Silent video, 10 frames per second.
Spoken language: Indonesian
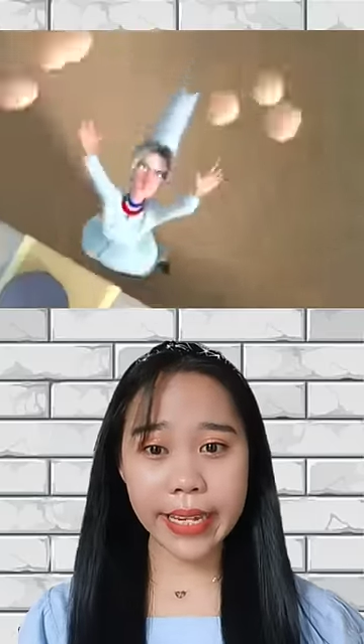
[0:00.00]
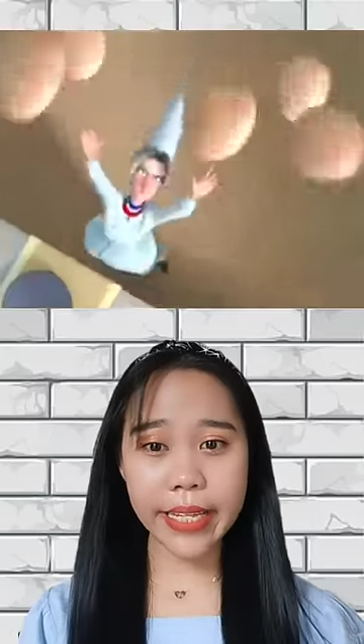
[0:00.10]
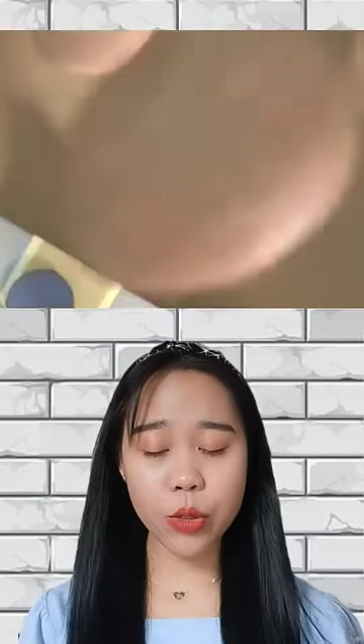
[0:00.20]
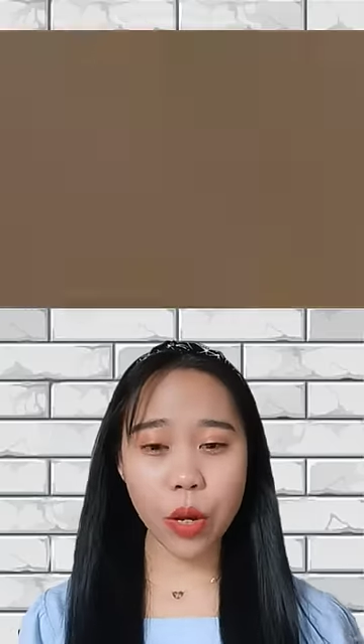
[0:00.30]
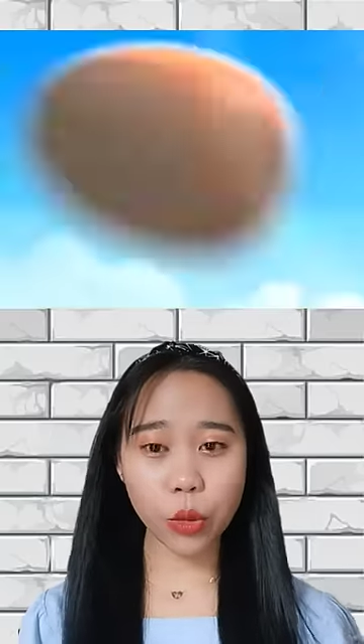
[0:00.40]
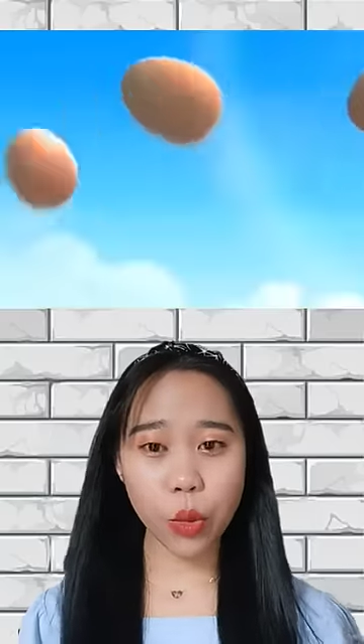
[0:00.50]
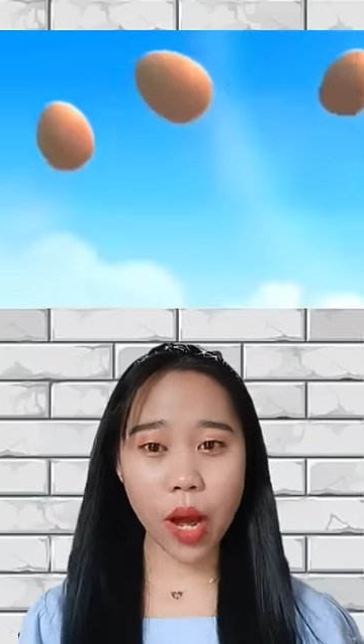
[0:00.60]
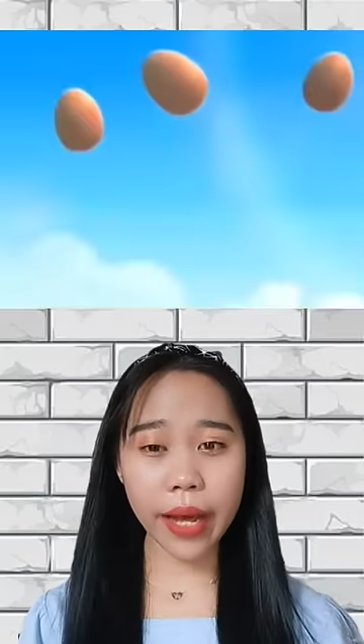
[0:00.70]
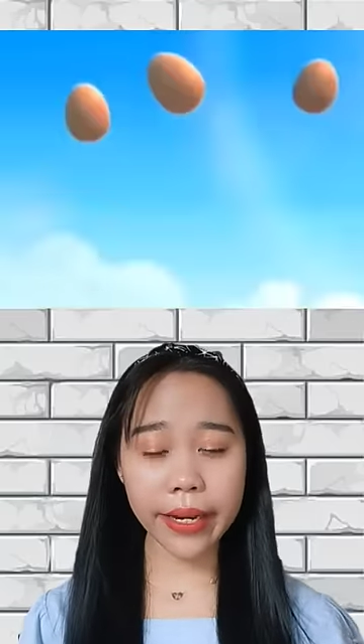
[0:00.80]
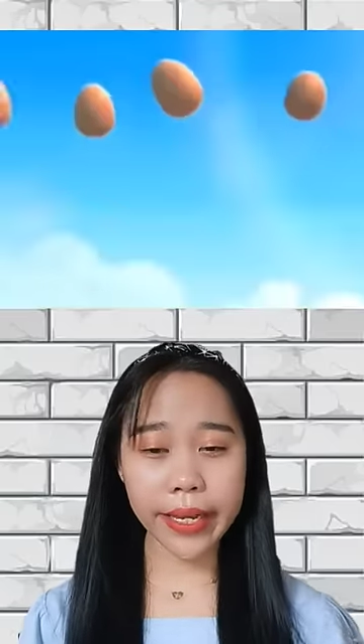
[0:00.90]
di suatu
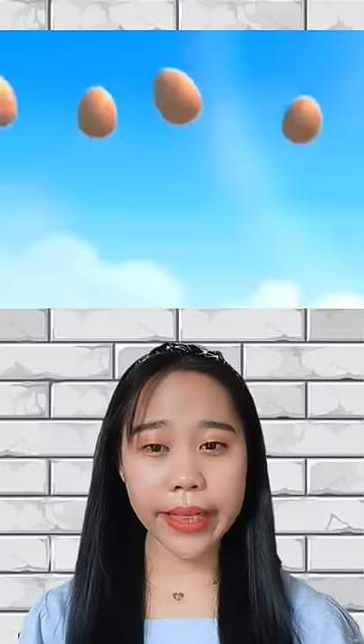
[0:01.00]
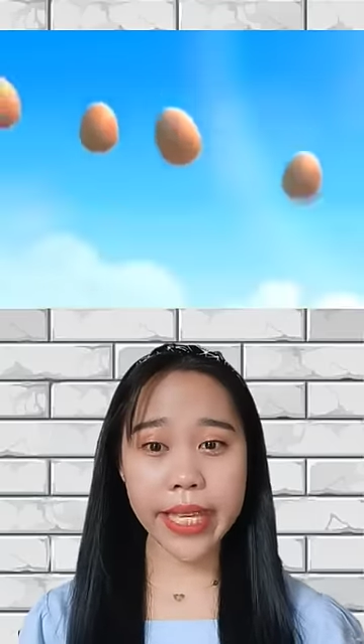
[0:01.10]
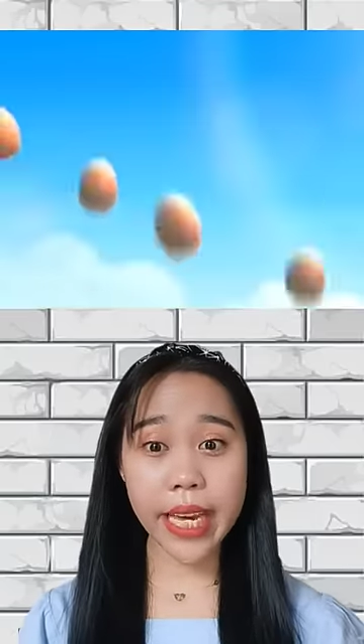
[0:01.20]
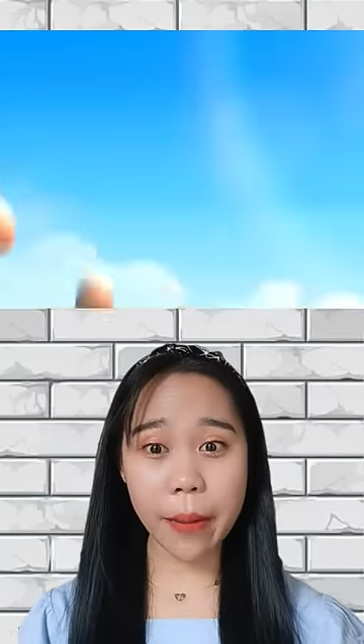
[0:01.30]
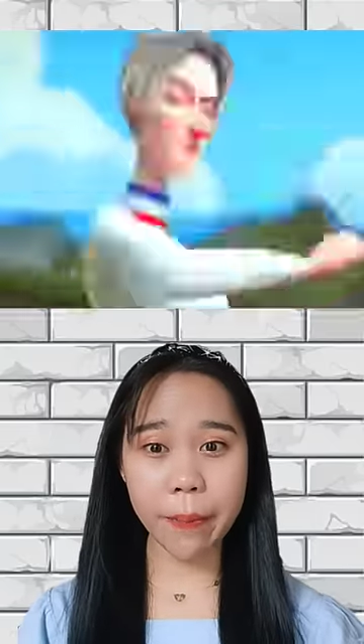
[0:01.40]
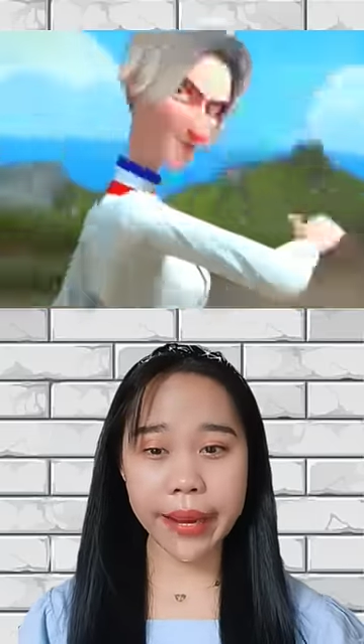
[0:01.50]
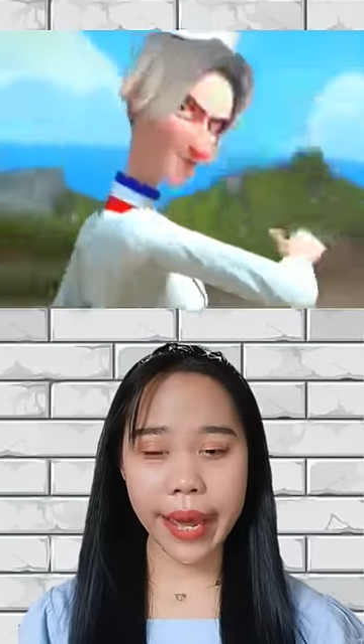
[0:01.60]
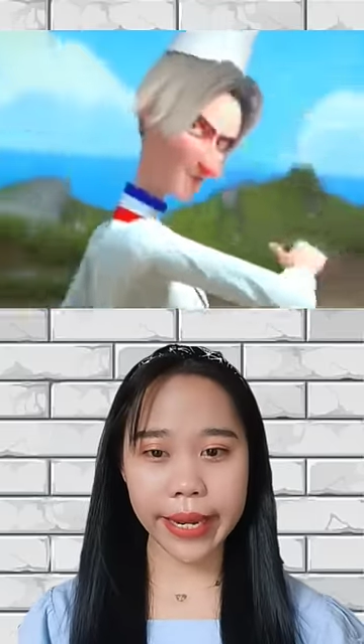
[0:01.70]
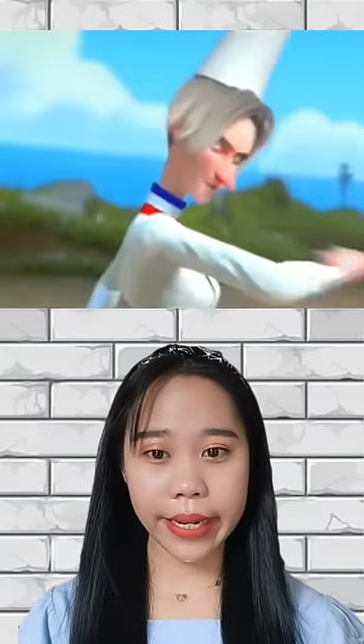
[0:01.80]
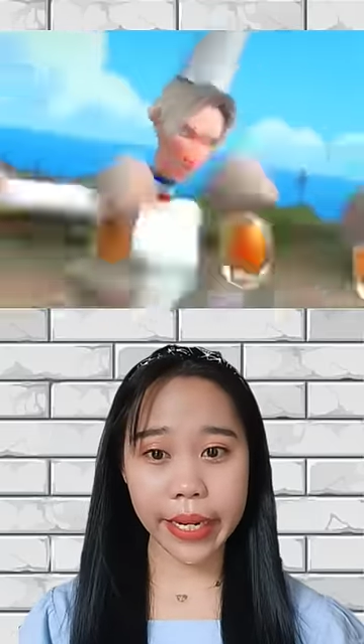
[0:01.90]
hari tiga pria
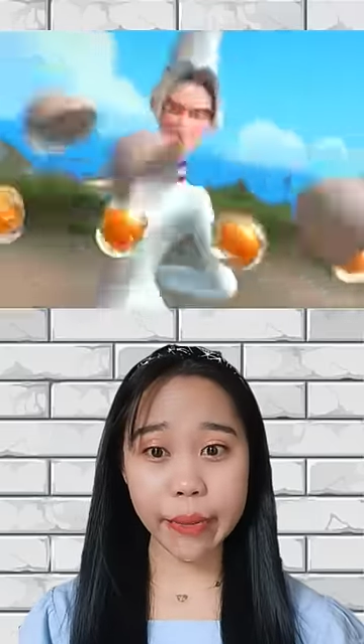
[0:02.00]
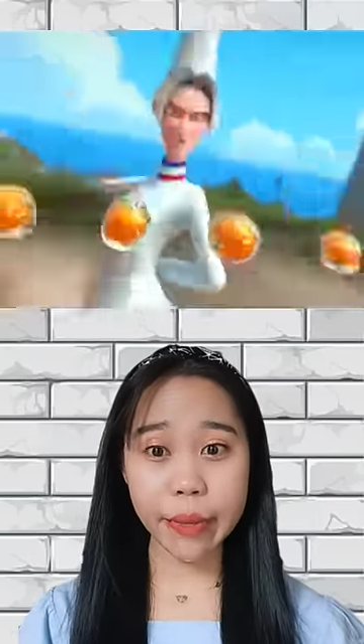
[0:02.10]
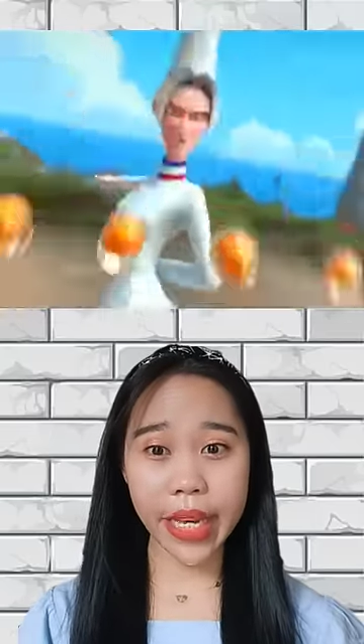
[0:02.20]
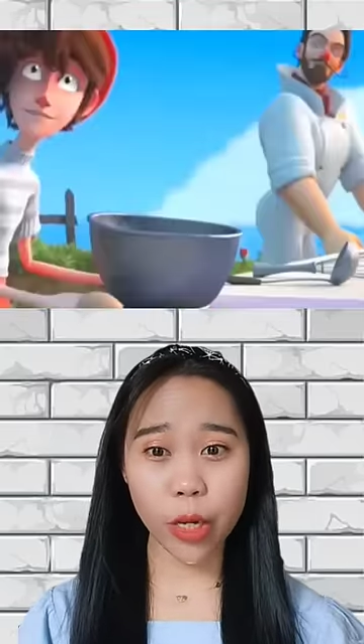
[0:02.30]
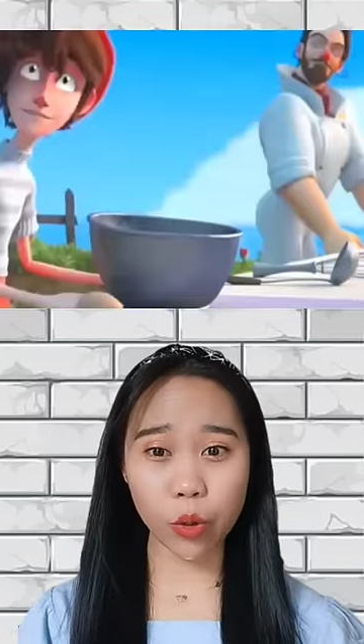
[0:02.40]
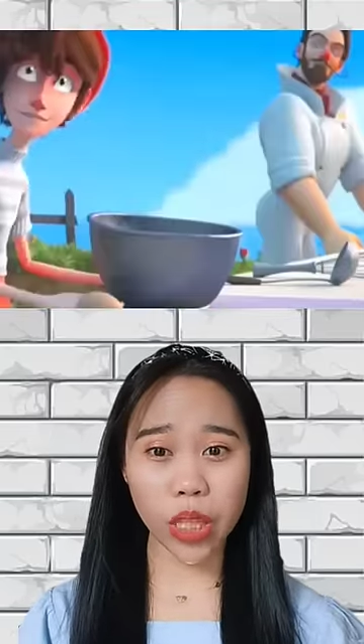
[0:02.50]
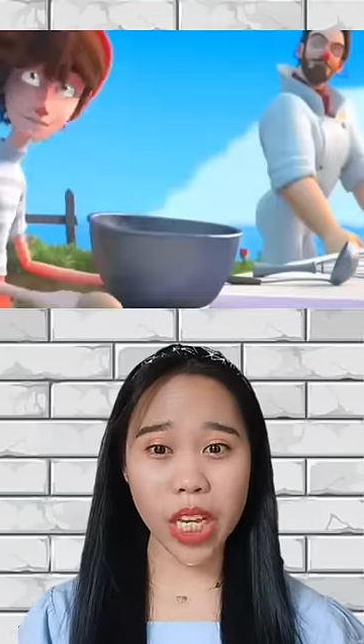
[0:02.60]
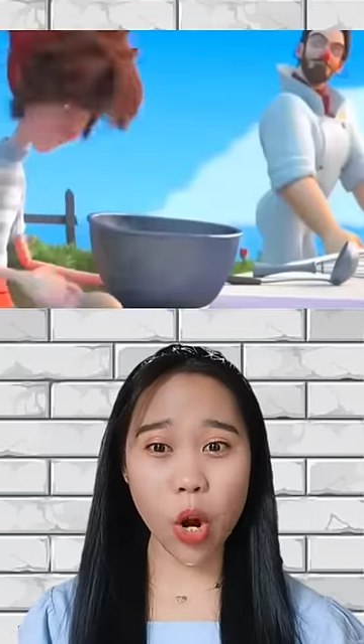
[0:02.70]
ini mengikuti